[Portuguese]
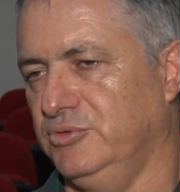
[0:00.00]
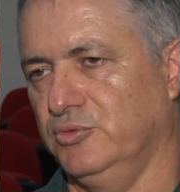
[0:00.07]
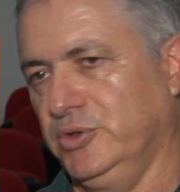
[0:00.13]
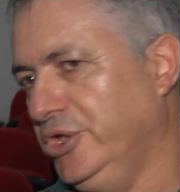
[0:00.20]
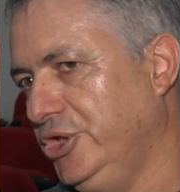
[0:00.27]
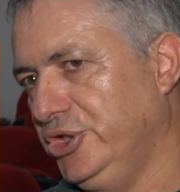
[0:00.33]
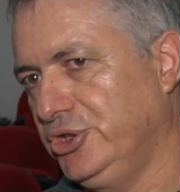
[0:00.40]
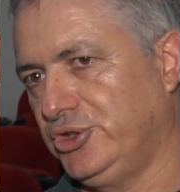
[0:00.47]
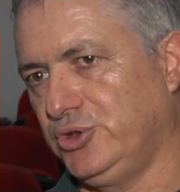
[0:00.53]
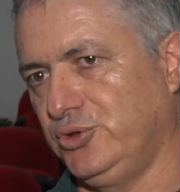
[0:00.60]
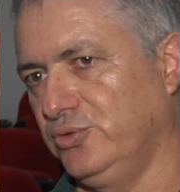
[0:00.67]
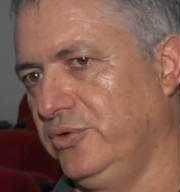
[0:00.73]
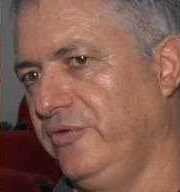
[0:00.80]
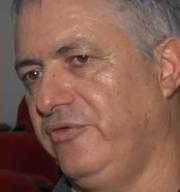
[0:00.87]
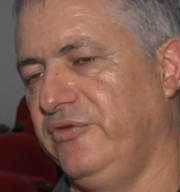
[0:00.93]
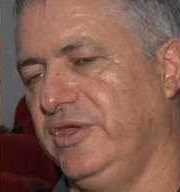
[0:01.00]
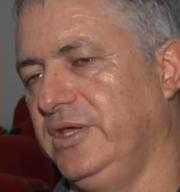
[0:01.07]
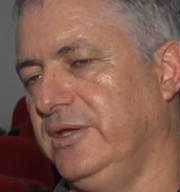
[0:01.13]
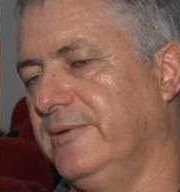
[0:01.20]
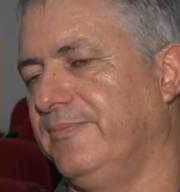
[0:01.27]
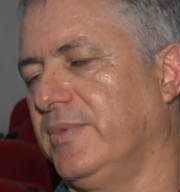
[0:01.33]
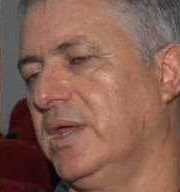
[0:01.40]
lixo,
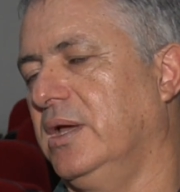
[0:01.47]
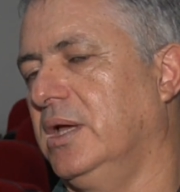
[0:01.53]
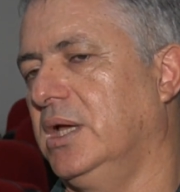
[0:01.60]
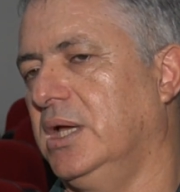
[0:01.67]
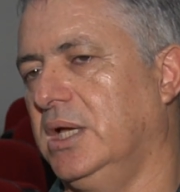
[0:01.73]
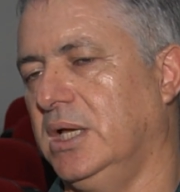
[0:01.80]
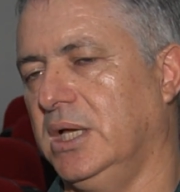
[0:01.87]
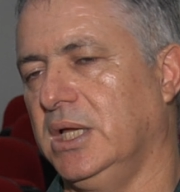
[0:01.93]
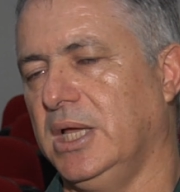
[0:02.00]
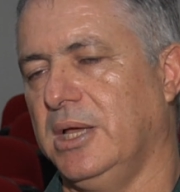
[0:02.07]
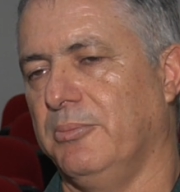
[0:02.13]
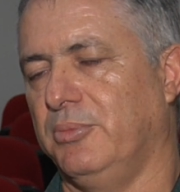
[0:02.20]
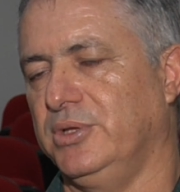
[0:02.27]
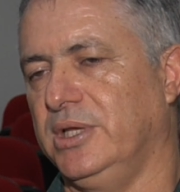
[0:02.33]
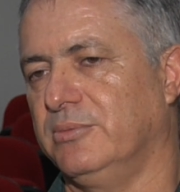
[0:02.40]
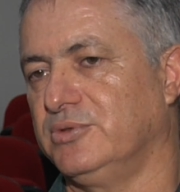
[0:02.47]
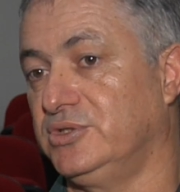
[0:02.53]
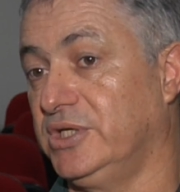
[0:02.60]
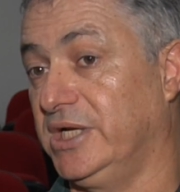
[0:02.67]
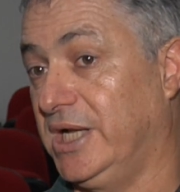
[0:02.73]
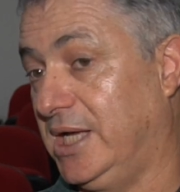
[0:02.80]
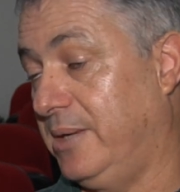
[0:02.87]
enfim, é, podemos
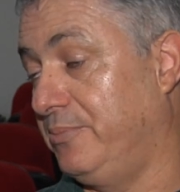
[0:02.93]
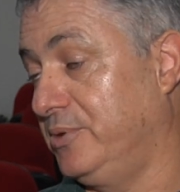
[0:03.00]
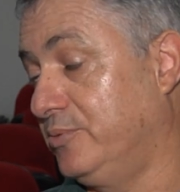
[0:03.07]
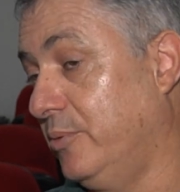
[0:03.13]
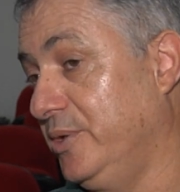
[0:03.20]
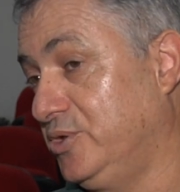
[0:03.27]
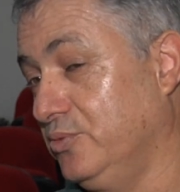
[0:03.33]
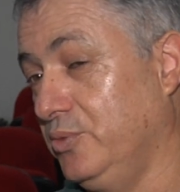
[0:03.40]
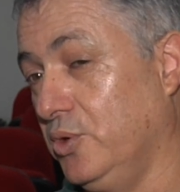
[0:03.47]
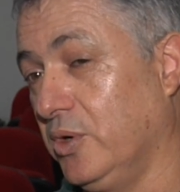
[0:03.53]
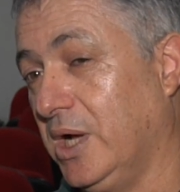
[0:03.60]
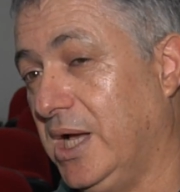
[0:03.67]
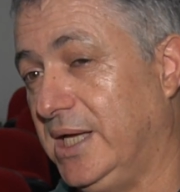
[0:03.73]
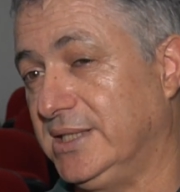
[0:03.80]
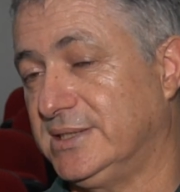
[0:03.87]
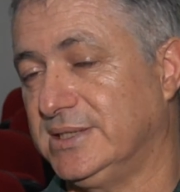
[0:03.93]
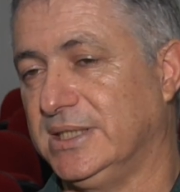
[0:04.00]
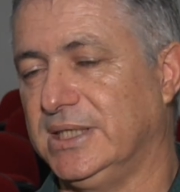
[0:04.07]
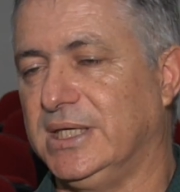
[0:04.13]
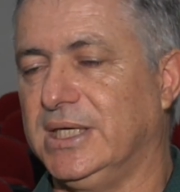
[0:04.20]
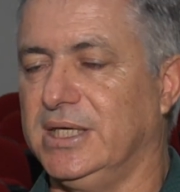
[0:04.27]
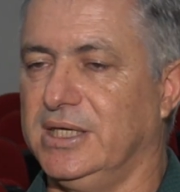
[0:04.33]
gerar principalmente o biogás
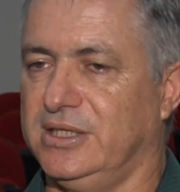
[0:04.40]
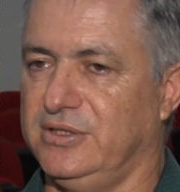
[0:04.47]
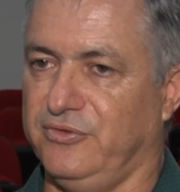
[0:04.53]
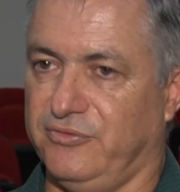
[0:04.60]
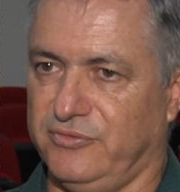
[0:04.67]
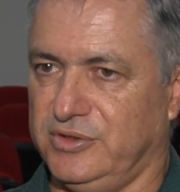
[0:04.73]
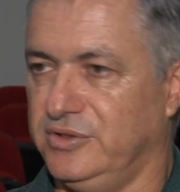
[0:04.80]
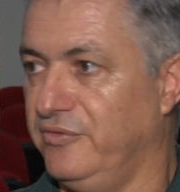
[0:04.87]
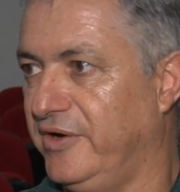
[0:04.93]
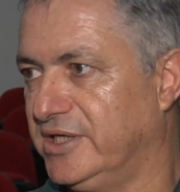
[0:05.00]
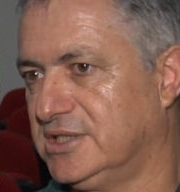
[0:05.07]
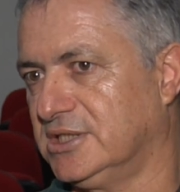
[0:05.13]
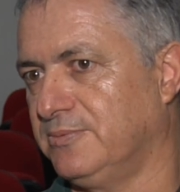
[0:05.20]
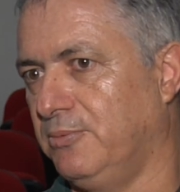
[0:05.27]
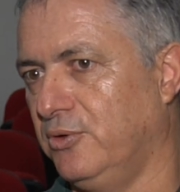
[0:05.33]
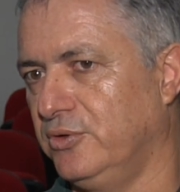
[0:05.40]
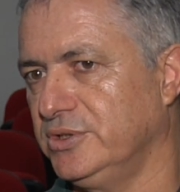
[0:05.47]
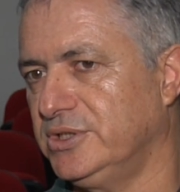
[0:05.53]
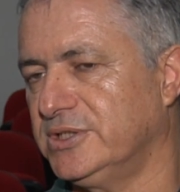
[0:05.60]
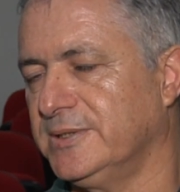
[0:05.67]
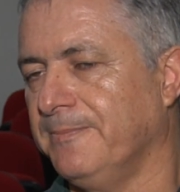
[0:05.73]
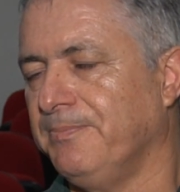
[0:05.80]
de, de, diversas
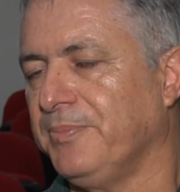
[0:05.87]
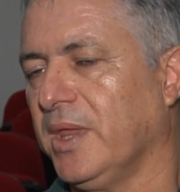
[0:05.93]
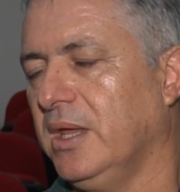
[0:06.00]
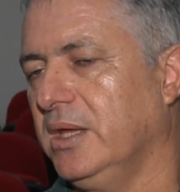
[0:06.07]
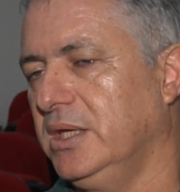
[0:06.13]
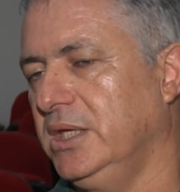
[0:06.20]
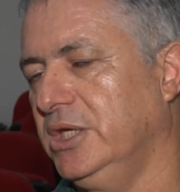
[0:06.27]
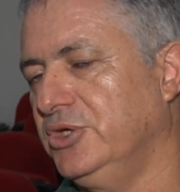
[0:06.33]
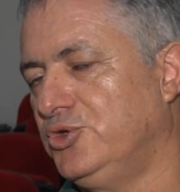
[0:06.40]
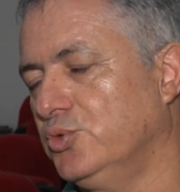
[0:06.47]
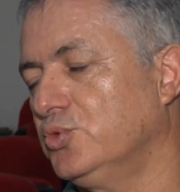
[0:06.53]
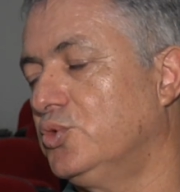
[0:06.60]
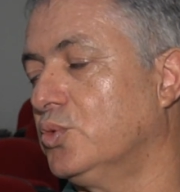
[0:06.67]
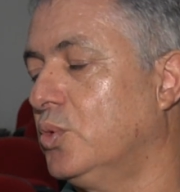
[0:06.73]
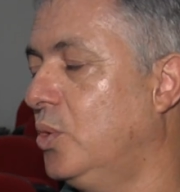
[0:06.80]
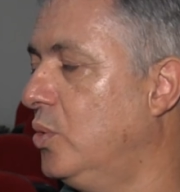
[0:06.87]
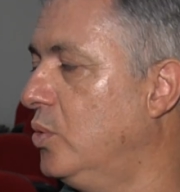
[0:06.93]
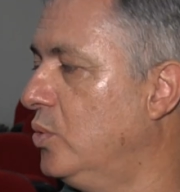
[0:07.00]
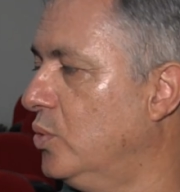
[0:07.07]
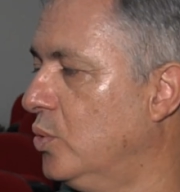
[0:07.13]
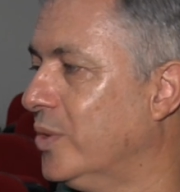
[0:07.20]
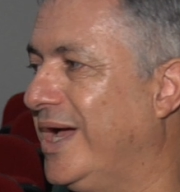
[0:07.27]
pontes e junto
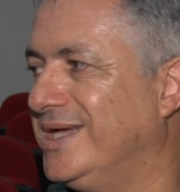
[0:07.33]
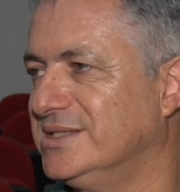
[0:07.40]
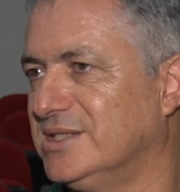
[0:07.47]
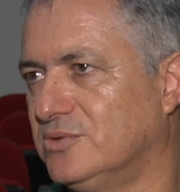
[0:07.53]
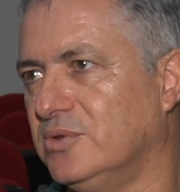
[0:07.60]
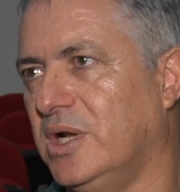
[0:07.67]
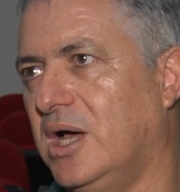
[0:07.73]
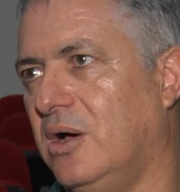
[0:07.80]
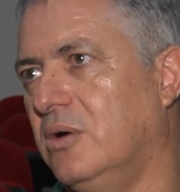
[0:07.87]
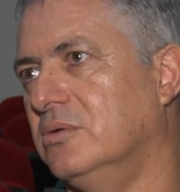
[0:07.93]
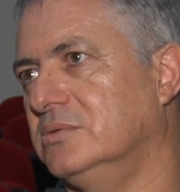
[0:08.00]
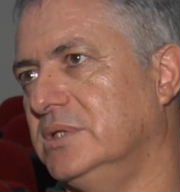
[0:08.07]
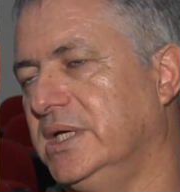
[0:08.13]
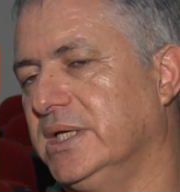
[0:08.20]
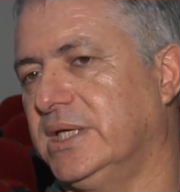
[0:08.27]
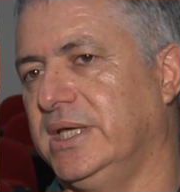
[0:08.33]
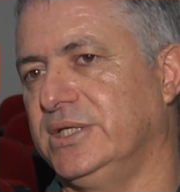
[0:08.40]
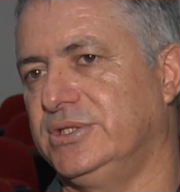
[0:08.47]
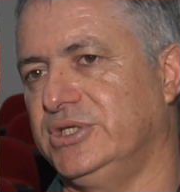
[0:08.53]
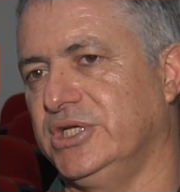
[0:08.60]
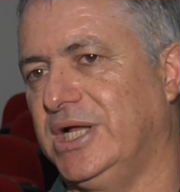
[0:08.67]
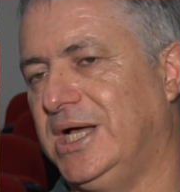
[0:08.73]
com o gás natural, né, que é
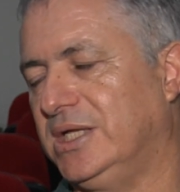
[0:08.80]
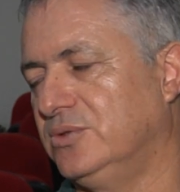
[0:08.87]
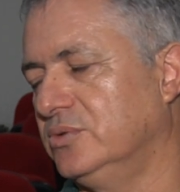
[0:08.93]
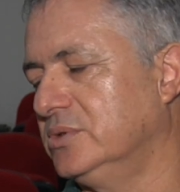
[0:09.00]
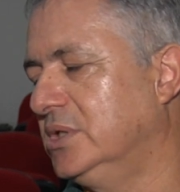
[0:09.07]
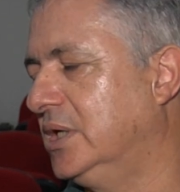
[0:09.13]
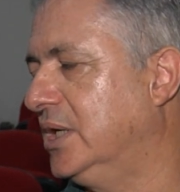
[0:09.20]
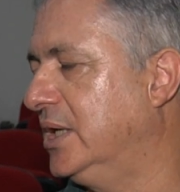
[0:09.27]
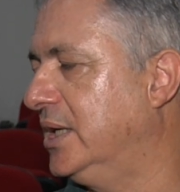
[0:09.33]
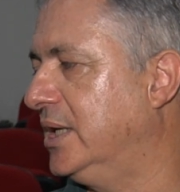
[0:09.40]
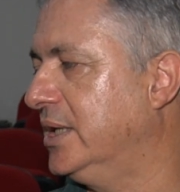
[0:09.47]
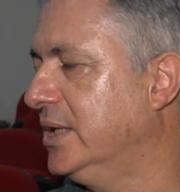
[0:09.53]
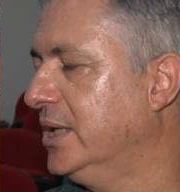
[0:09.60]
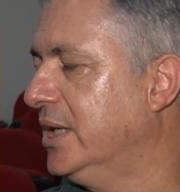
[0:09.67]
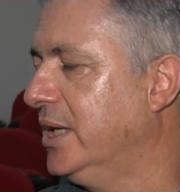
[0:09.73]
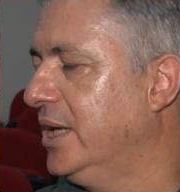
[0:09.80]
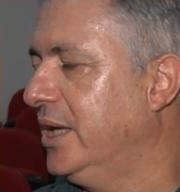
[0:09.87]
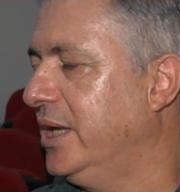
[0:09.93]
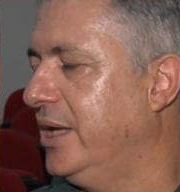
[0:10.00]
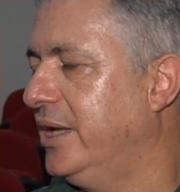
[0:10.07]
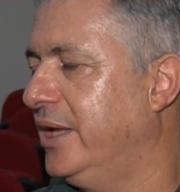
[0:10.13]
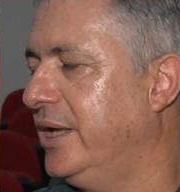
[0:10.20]
tirado da
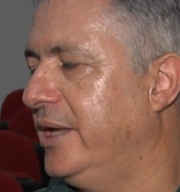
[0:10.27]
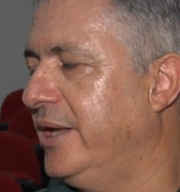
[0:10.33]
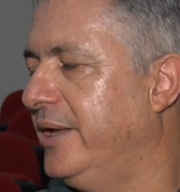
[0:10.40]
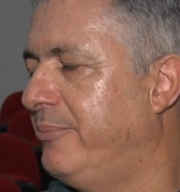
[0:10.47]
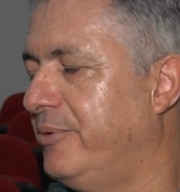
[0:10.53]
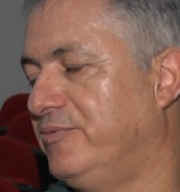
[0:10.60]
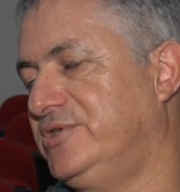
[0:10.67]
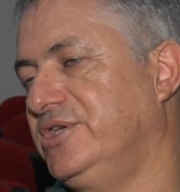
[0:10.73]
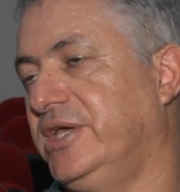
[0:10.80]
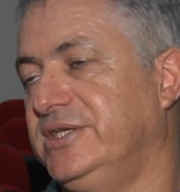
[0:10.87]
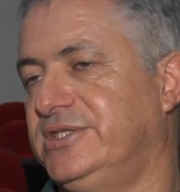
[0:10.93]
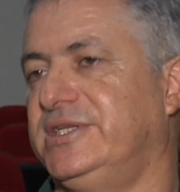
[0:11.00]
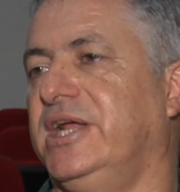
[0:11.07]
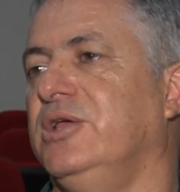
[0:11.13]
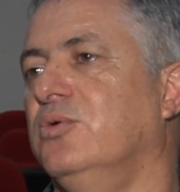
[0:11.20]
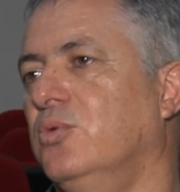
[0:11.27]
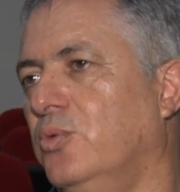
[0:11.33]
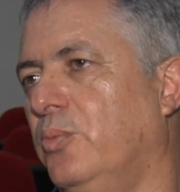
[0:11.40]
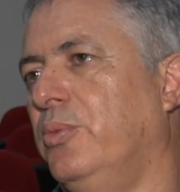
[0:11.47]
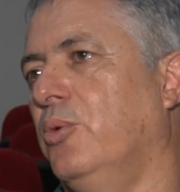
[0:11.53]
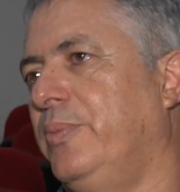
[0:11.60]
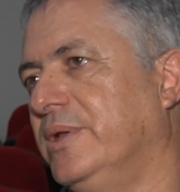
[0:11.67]
é, para você extrair
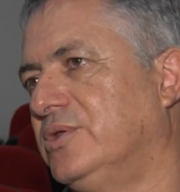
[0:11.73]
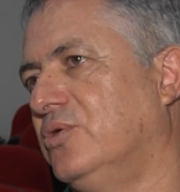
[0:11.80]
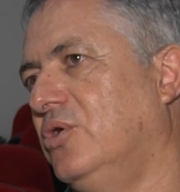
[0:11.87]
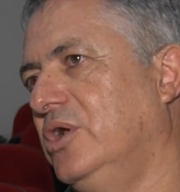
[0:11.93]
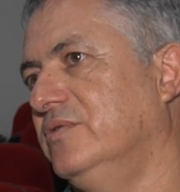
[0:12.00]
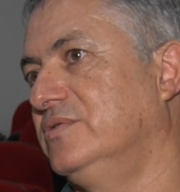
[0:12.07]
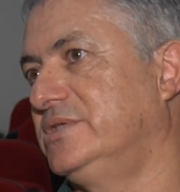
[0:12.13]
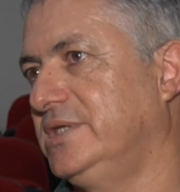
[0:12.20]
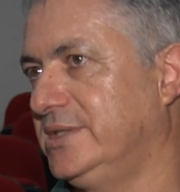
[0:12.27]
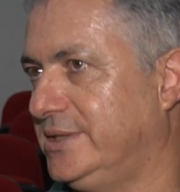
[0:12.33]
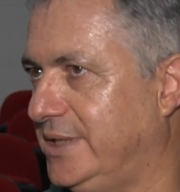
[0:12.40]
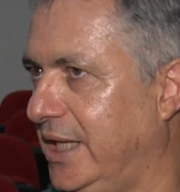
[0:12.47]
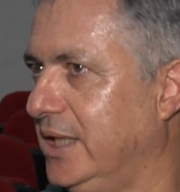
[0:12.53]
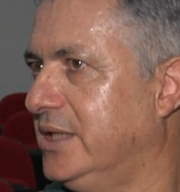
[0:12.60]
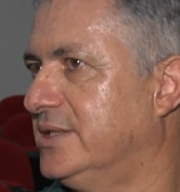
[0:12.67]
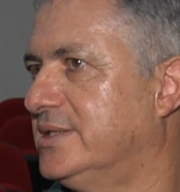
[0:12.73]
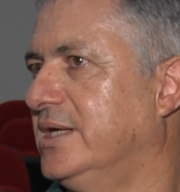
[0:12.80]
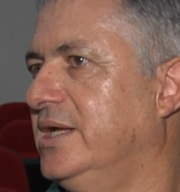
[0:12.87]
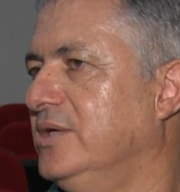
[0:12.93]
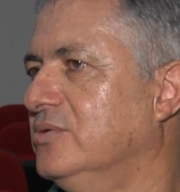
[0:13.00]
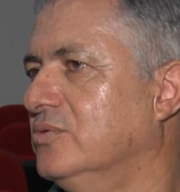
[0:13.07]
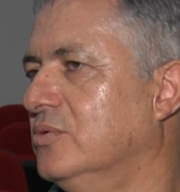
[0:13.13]
o, o, petróleo, você tem que
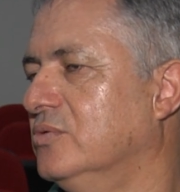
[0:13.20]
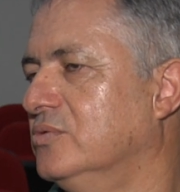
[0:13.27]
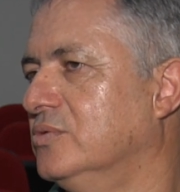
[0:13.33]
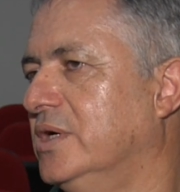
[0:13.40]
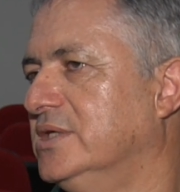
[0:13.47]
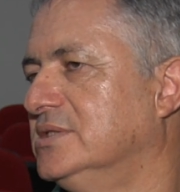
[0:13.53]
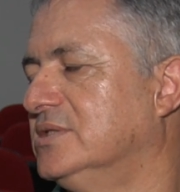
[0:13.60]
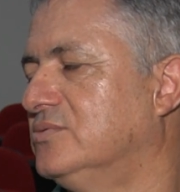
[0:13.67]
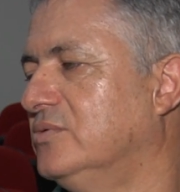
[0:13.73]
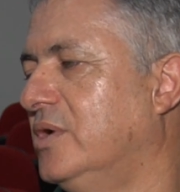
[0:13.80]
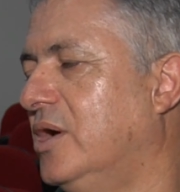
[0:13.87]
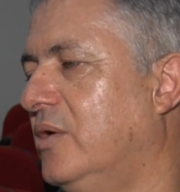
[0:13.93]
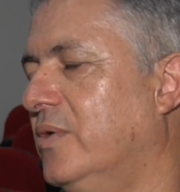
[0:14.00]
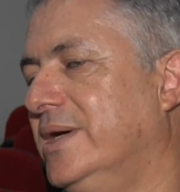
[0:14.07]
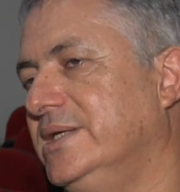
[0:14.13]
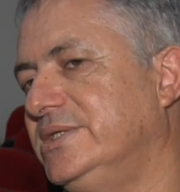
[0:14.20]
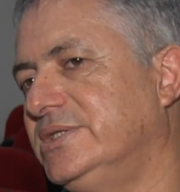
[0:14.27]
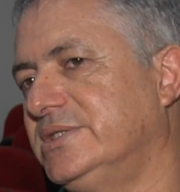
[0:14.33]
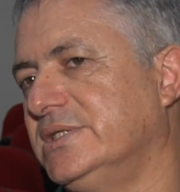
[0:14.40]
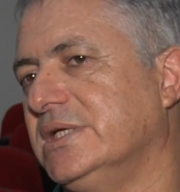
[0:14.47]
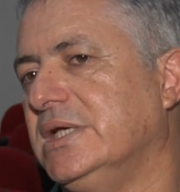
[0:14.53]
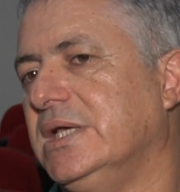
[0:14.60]
extrair o, o gás natural
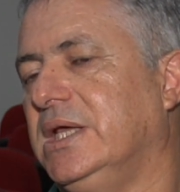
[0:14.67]
antes.